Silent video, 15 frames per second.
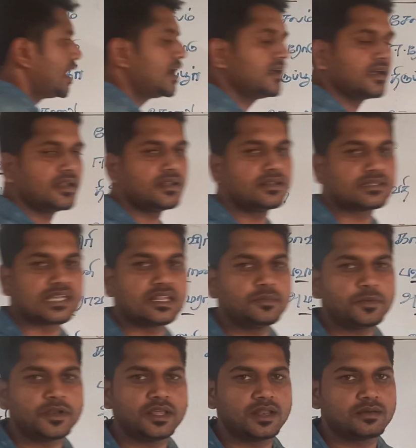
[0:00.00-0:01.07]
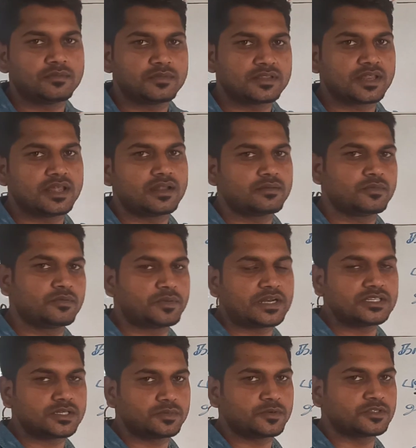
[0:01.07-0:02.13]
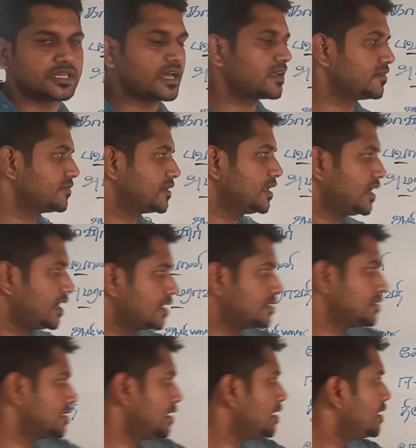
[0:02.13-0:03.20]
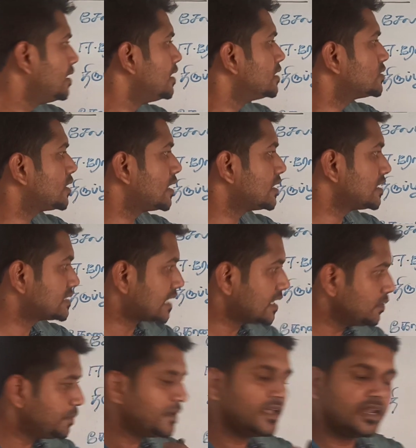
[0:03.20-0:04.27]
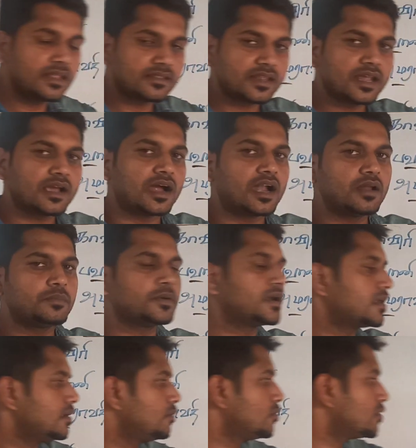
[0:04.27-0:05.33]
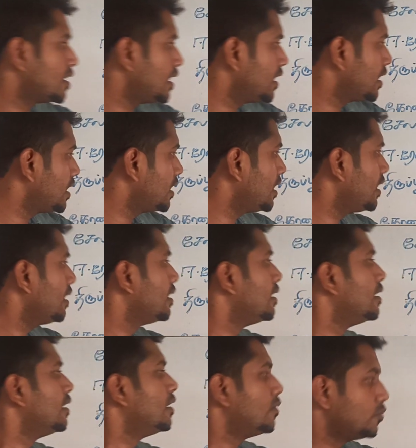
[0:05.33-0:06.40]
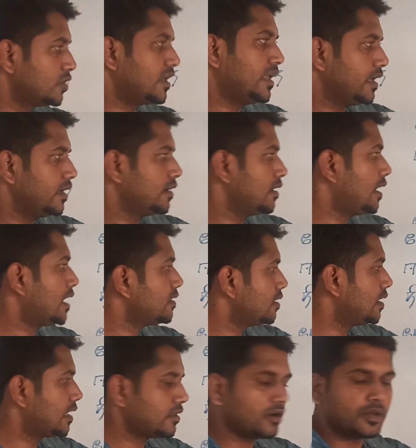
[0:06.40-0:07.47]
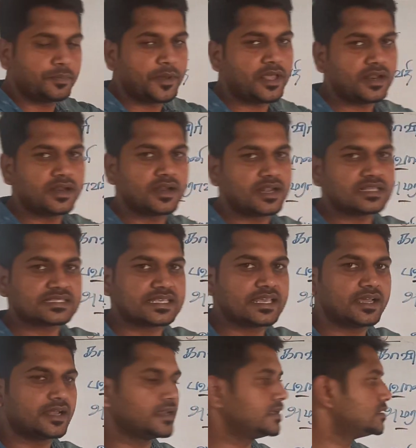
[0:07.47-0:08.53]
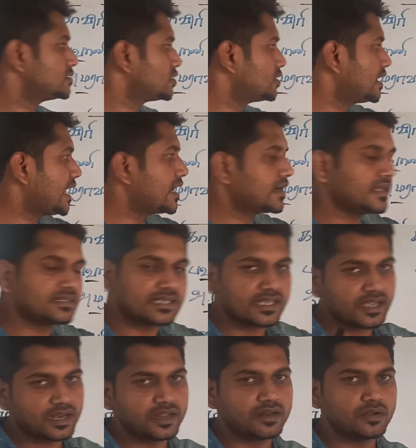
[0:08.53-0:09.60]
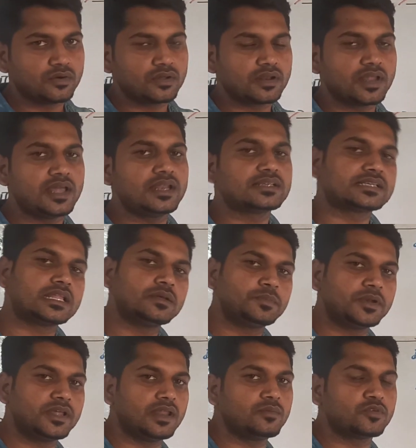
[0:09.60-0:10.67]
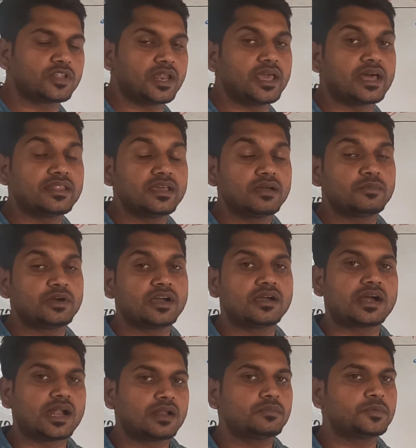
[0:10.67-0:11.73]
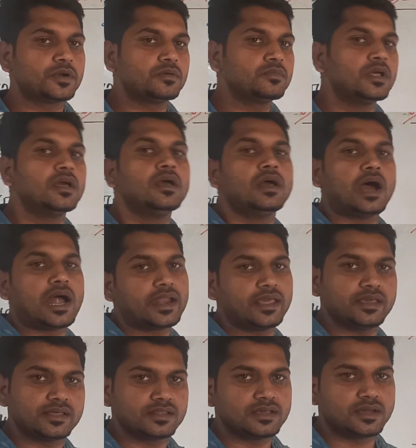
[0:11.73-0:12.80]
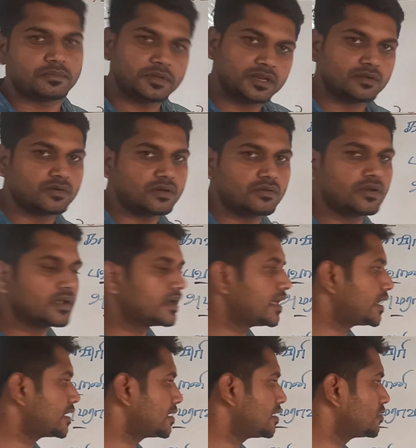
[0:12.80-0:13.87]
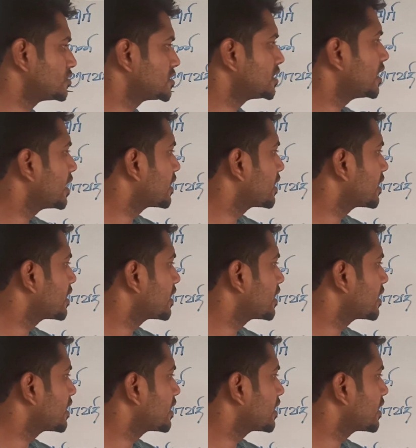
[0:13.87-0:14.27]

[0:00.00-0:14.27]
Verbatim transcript: காடுகள் சதுப்பு நிலம் இதெல்லாம் நம்ம படிச்சிருப்போம் ஜாகிரஃபியில் அதுதான் ஸோ அந்த சதுப்பு நிலத்தில் காணப்படுற முதலைகளில் முதலை அது அதோட பேர் என்னென்னா சீங்கனி ஸோ டேரெக்டாக சீங்கனின்னு கொடுக்கலாம் இல்லை சதுப்பு நிலை முதலே அதிகமாக காணப்படும் அணை எது அப்படின்னு கூட உங்களுக்கு டைரெக்டாக கொஷின்